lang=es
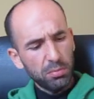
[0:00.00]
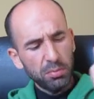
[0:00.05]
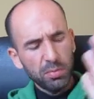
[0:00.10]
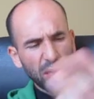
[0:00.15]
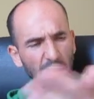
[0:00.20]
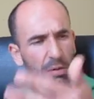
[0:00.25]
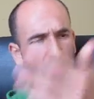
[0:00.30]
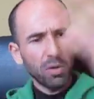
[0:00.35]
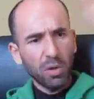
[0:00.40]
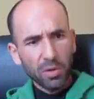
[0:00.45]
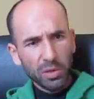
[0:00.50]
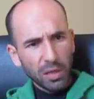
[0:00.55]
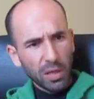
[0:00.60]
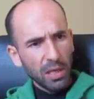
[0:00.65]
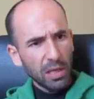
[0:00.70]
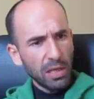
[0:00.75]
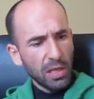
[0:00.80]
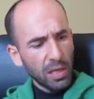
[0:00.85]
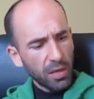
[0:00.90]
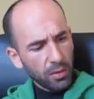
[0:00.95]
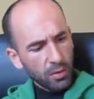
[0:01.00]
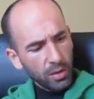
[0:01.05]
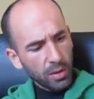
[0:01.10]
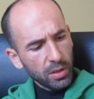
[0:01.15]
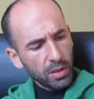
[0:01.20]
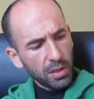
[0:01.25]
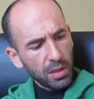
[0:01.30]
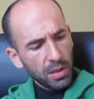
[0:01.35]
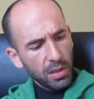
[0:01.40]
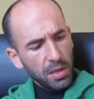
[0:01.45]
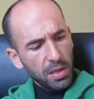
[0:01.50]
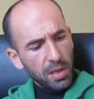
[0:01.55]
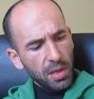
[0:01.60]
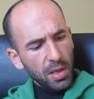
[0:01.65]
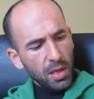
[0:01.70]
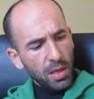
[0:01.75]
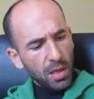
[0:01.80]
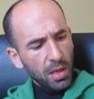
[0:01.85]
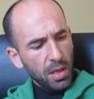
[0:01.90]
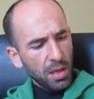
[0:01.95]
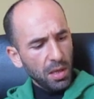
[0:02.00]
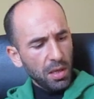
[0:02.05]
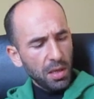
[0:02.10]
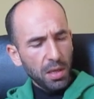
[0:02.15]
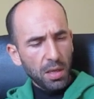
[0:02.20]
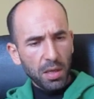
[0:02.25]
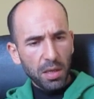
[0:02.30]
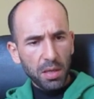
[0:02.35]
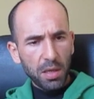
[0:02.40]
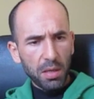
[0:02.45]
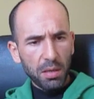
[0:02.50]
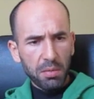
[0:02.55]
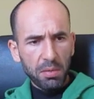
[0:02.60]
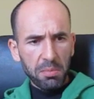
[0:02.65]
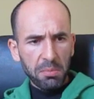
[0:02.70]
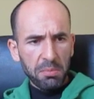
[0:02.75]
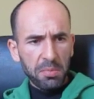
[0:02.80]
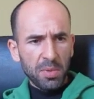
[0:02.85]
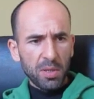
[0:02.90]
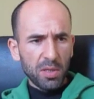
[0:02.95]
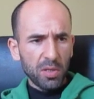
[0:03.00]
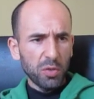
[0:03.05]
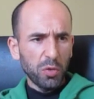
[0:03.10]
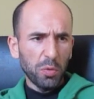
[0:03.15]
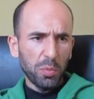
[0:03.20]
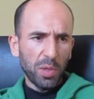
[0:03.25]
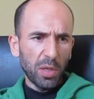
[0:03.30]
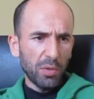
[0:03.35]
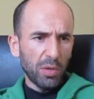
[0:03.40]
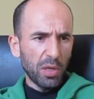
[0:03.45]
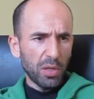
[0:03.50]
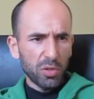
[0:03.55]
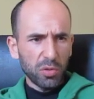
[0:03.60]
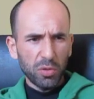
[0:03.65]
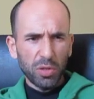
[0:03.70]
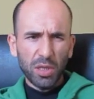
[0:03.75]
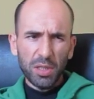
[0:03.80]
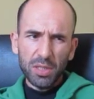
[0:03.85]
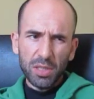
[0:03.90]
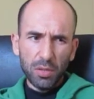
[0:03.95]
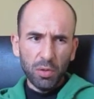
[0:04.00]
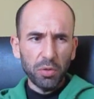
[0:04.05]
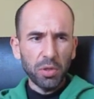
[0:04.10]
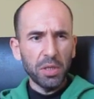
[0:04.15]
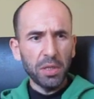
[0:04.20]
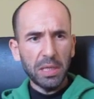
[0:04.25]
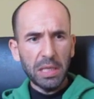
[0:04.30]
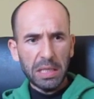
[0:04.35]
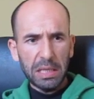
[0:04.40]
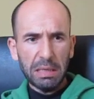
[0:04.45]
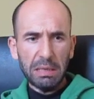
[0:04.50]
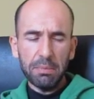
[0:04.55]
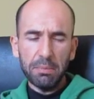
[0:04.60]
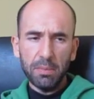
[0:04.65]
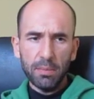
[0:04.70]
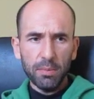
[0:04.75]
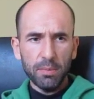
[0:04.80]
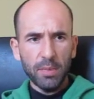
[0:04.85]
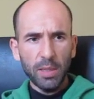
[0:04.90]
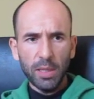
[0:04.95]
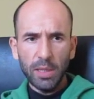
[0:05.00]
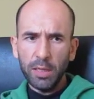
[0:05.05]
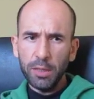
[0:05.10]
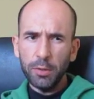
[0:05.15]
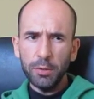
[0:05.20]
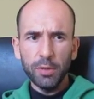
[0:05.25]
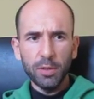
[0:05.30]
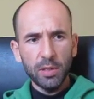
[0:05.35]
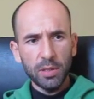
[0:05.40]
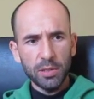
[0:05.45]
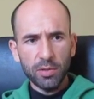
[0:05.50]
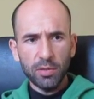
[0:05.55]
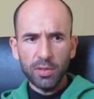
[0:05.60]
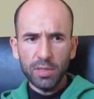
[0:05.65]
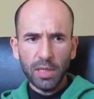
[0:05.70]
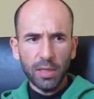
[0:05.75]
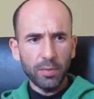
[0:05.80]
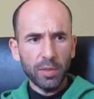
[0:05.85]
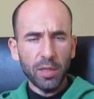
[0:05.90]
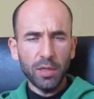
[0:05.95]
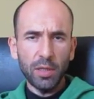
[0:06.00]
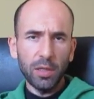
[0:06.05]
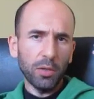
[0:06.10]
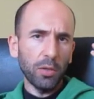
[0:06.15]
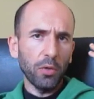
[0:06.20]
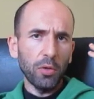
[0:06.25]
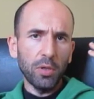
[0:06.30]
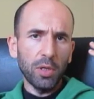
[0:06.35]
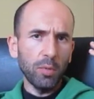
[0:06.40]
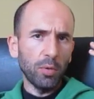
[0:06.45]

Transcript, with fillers: una cosa de hierro aquí, eh, estuve unas horas, se lo quité y dije, uy, esto no está bien del todo,